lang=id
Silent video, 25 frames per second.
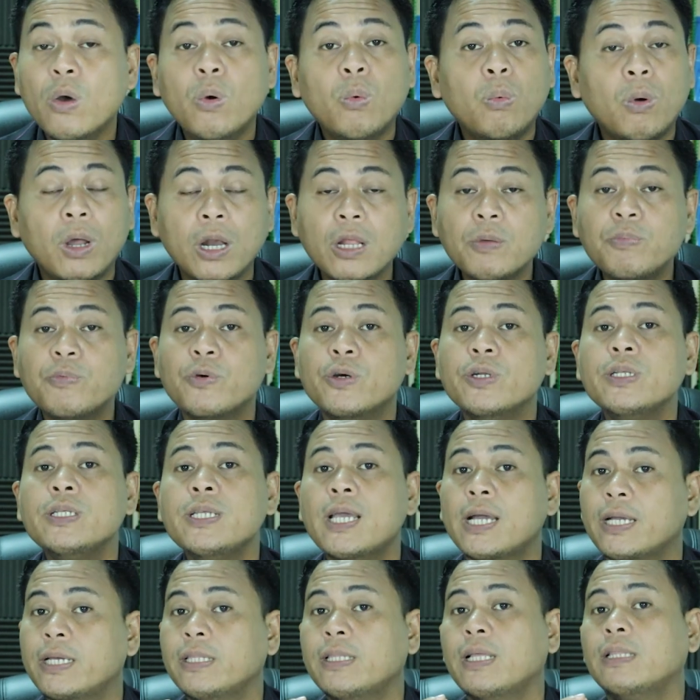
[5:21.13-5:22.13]
Walaupun
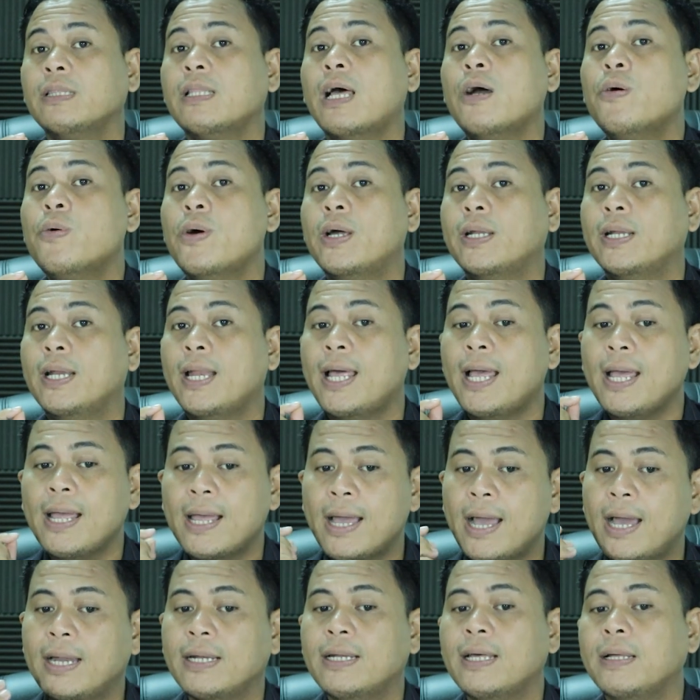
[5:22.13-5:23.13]
yang kita tahu adalah
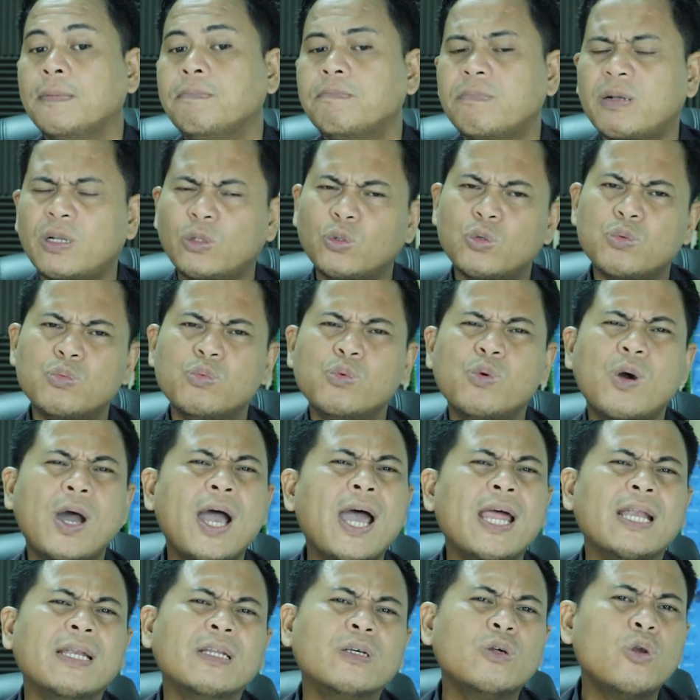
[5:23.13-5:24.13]
ada
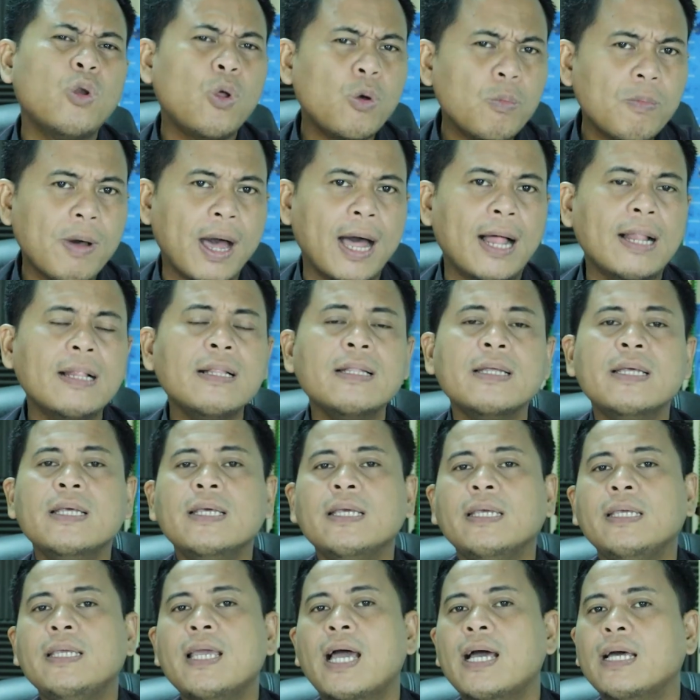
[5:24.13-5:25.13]
pertumbuhan global
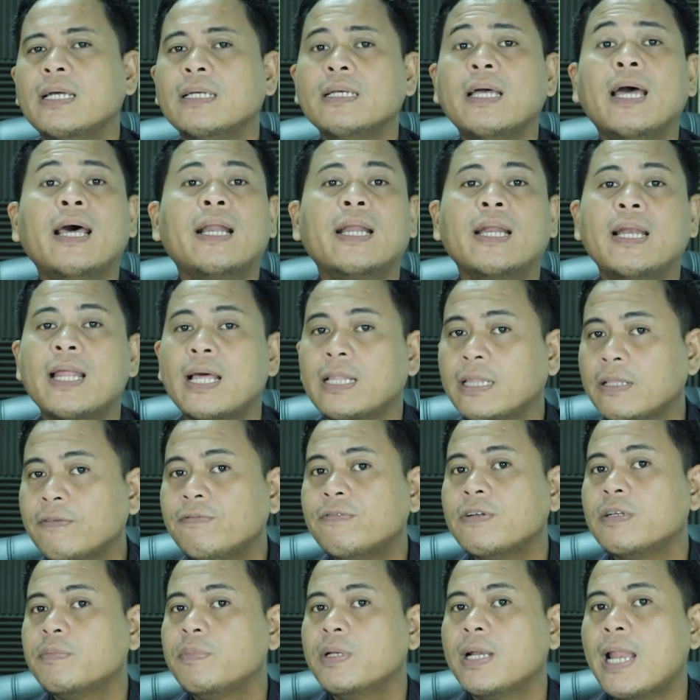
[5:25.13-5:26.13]
yang
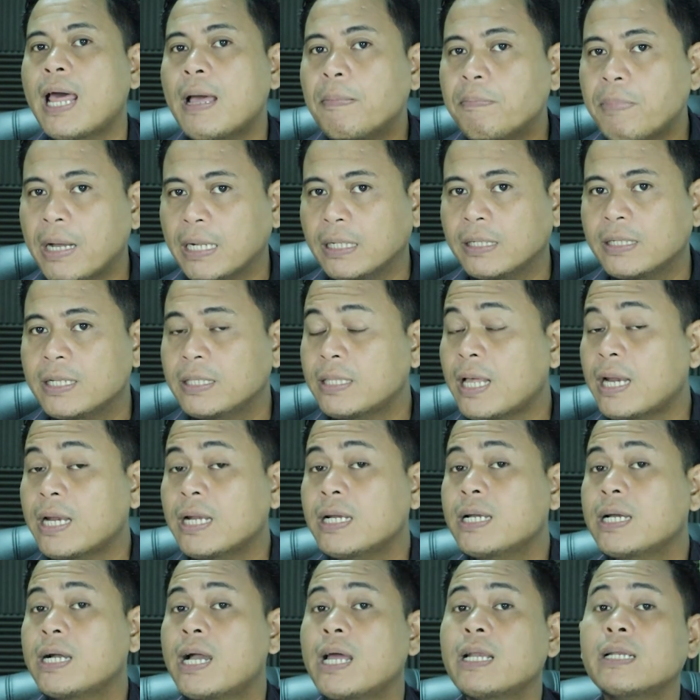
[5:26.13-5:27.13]
relatif lebih lambat ditandai
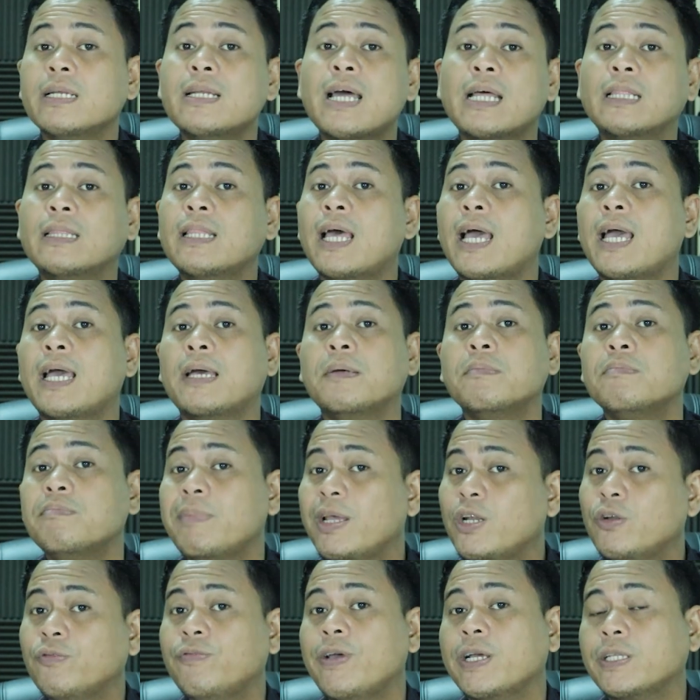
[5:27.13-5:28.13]
dengan data
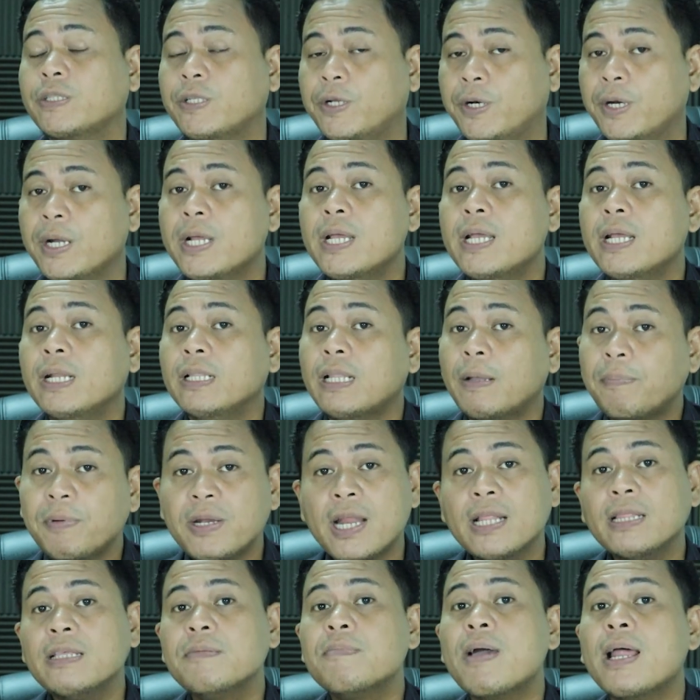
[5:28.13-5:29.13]
manufaktur. Tapi
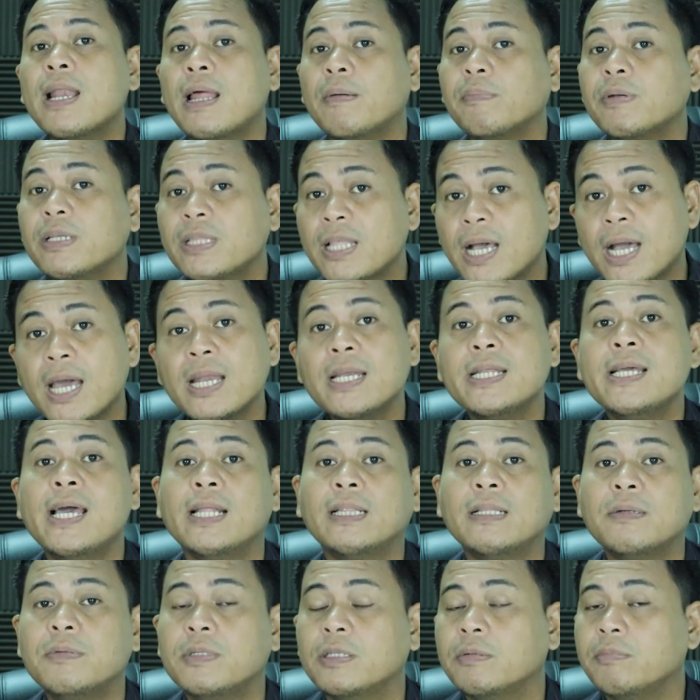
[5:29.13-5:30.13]
nanti malam kita akan
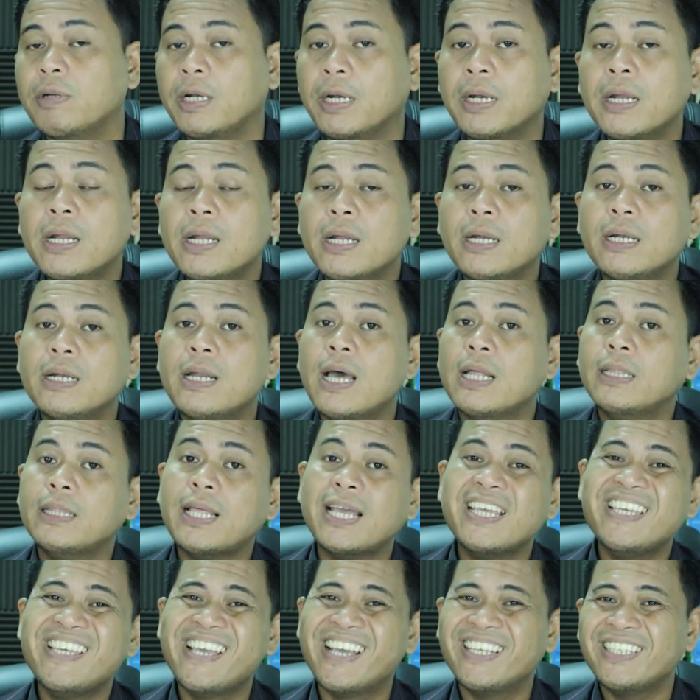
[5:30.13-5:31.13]
lihat teman-teman, data
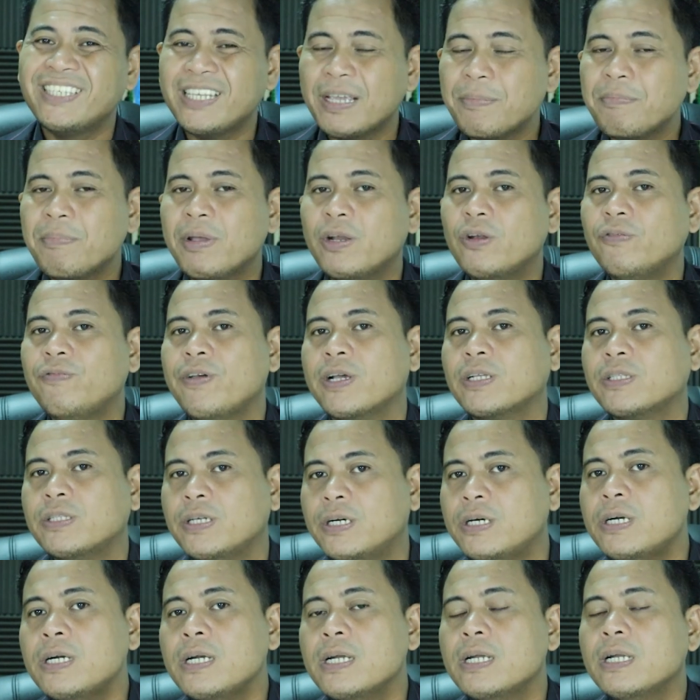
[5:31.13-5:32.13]
ISM e
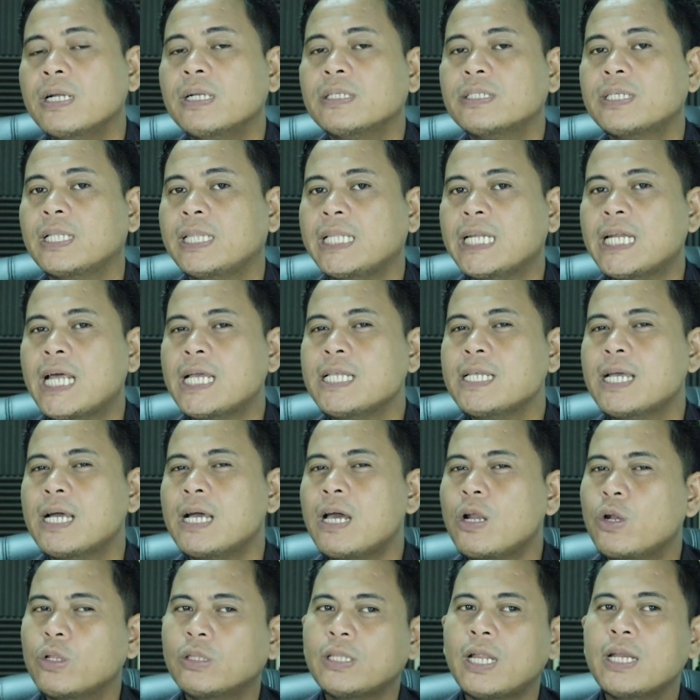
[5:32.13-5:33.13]
manufaktur setidaknya
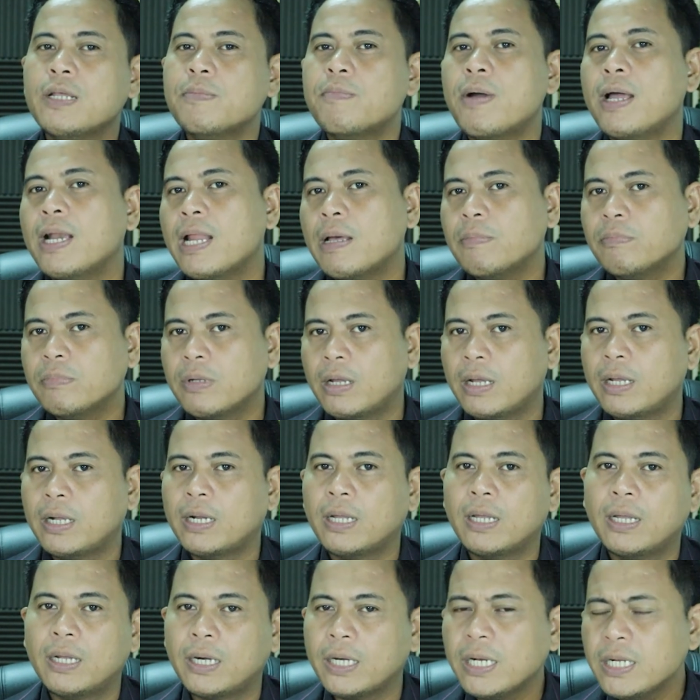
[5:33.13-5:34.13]
kalau tadi malam
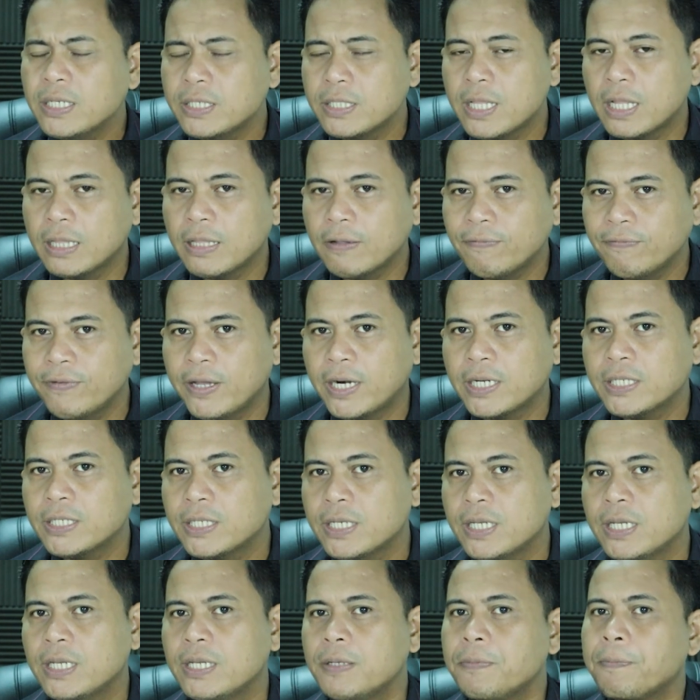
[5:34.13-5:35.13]
uh, rilis data
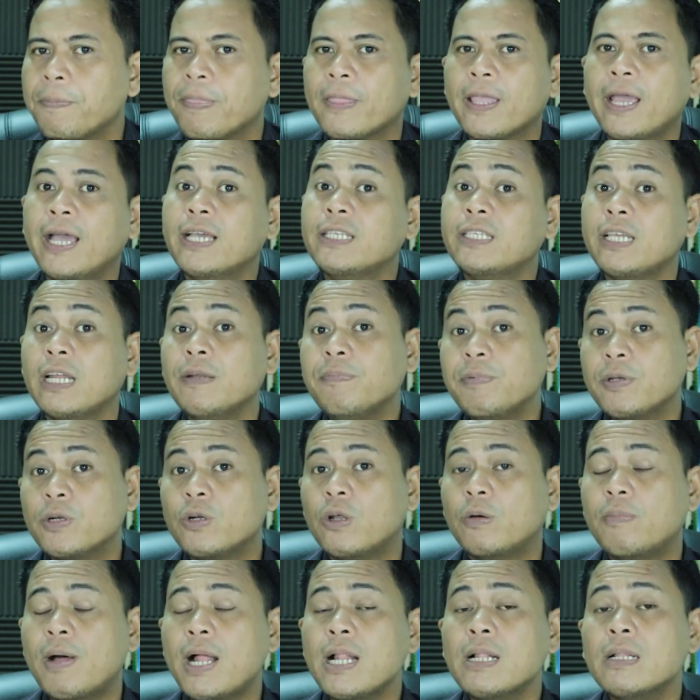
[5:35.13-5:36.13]
versi S&P
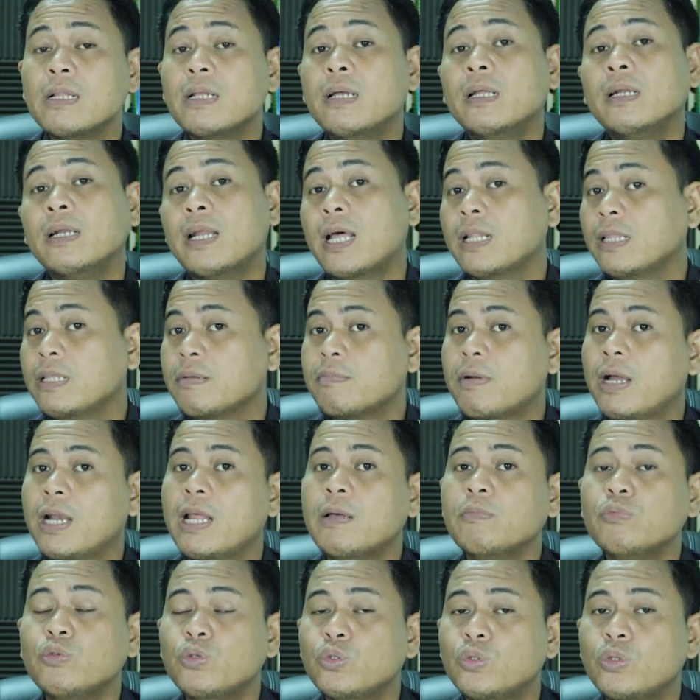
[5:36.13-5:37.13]
global, nanti
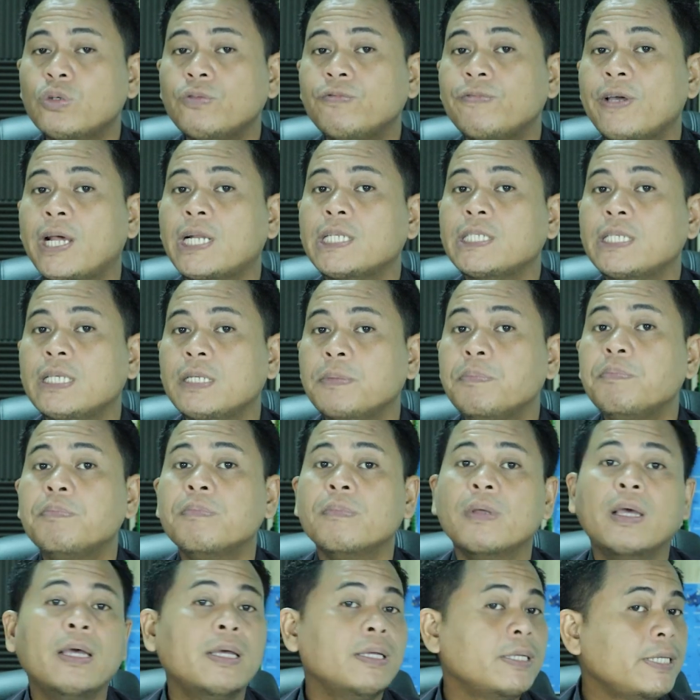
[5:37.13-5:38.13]
malam justru versi
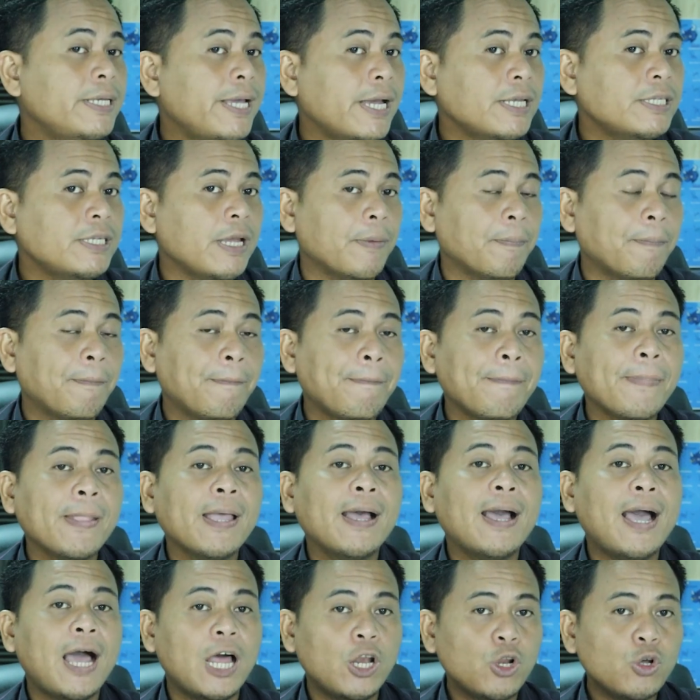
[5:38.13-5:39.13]
ISM. E
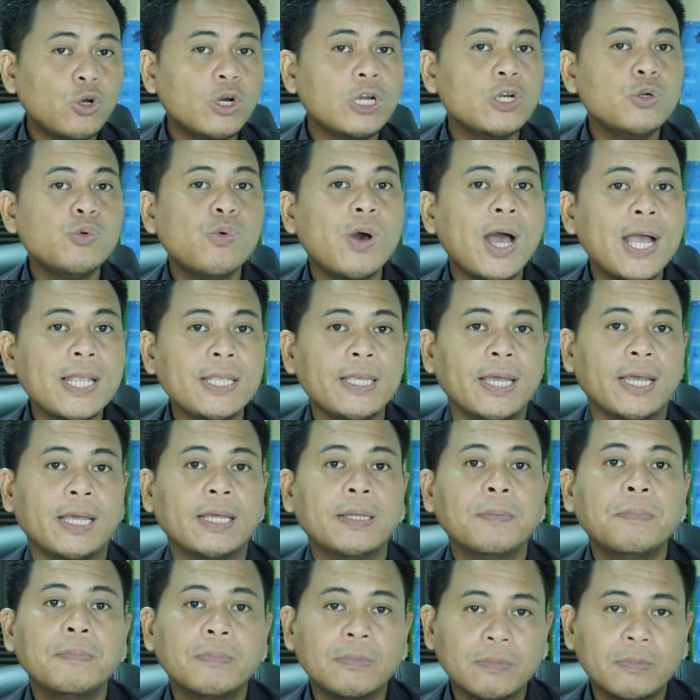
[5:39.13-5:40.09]
kalau keduanya